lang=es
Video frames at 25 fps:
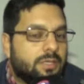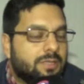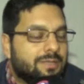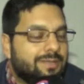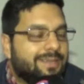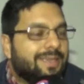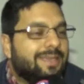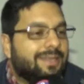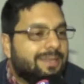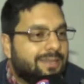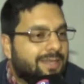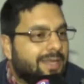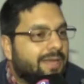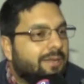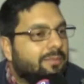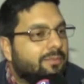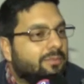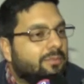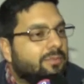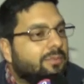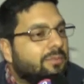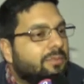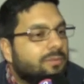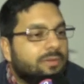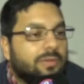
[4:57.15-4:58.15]
ya está
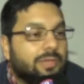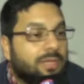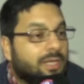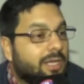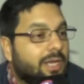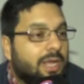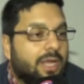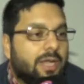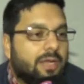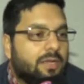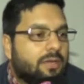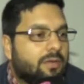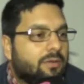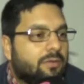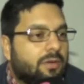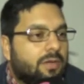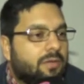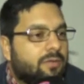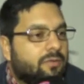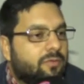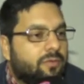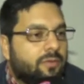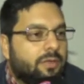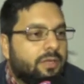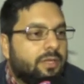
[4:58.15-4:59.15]
muy clara
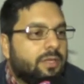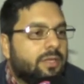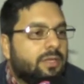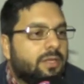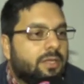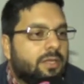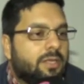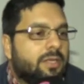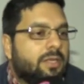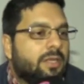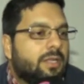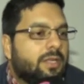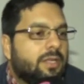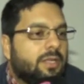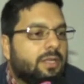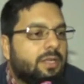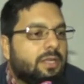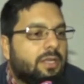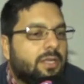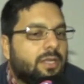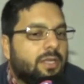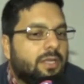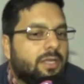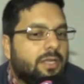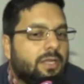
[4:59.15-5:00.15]
cuál fue
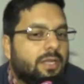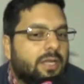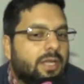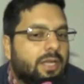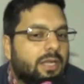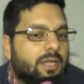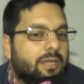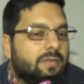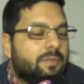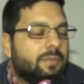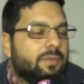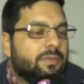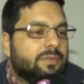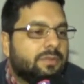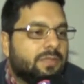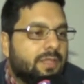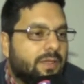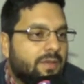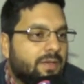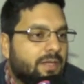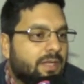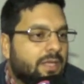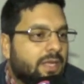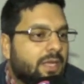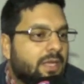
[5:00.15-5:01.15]
eh, la
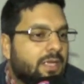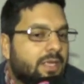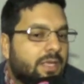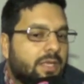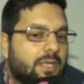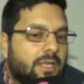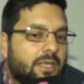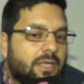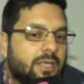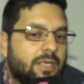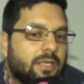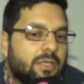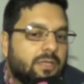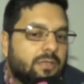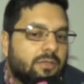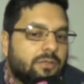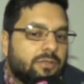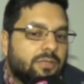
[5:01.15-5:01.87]
responsabilidad. Lo